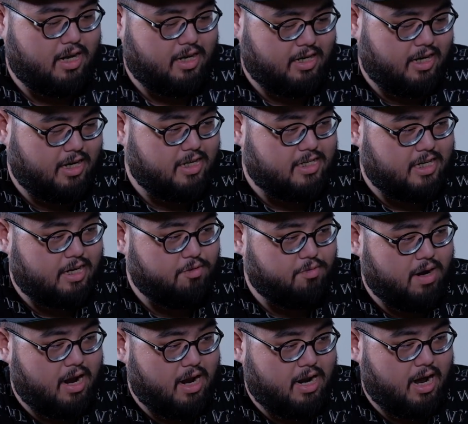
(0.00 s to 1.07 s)
Ya, jadi di
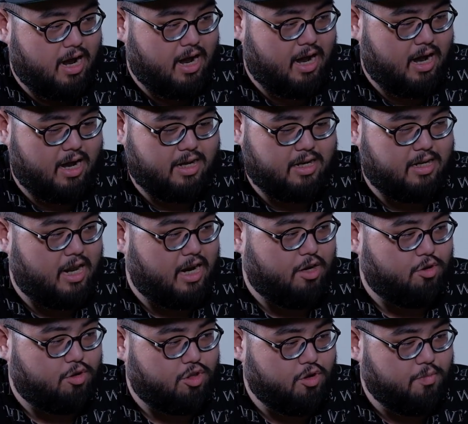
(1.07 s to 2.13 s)
sini udah ada
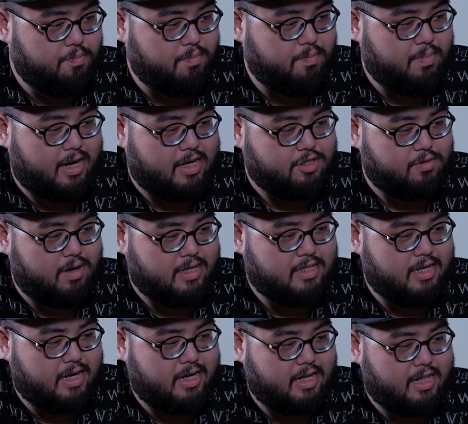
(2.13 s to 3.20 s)
dari YouTube, langsung
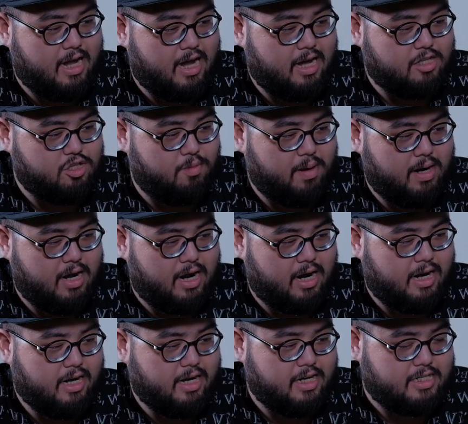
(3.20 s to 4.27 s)
aja kita coba
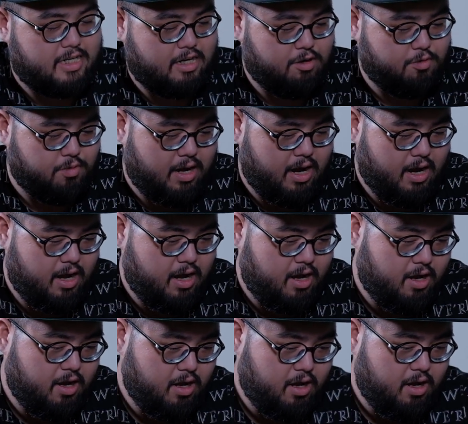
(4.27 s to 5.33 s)
dengerin. Di sini
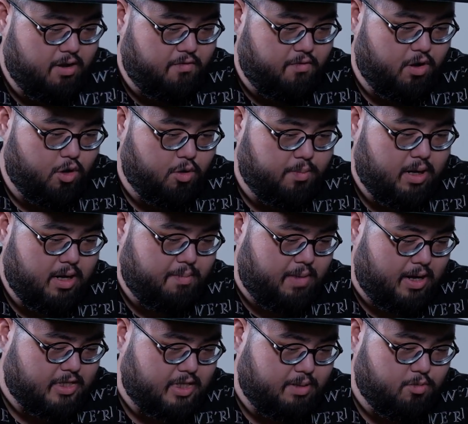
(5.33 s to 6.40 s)
udah volume
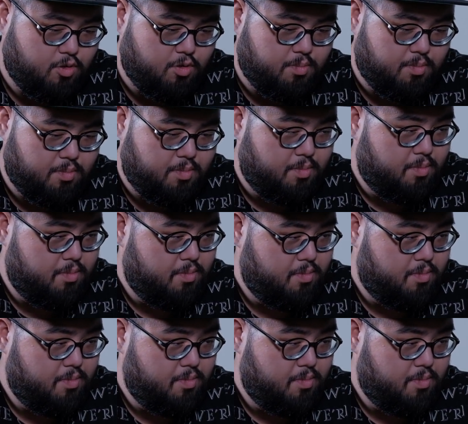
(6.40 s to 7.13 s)
maksimum.